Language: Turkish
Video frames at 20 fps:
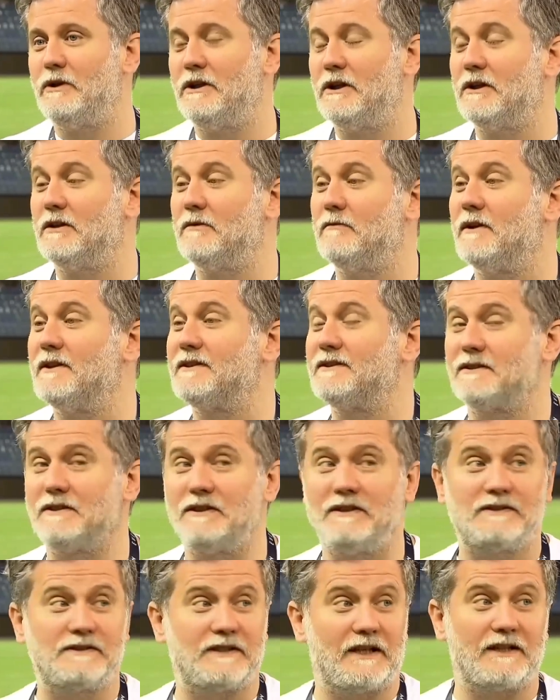inanılmaz
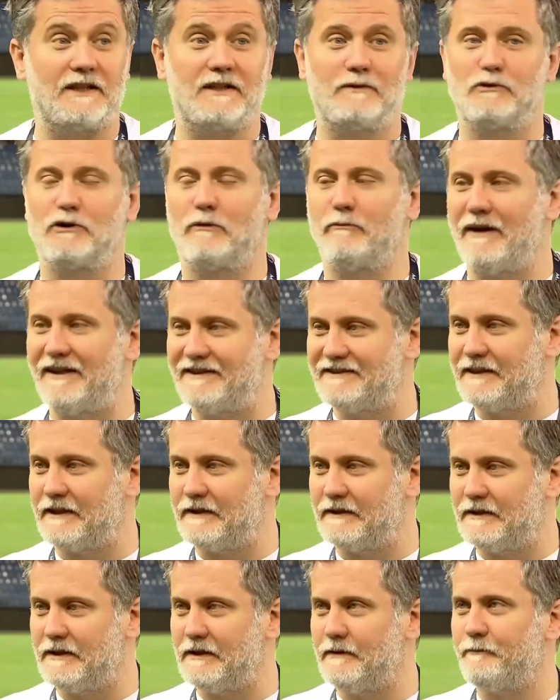insanları burada mest
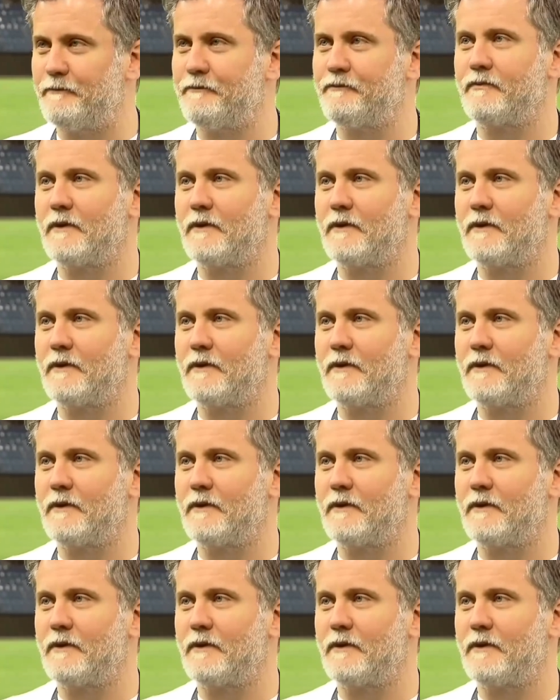etti.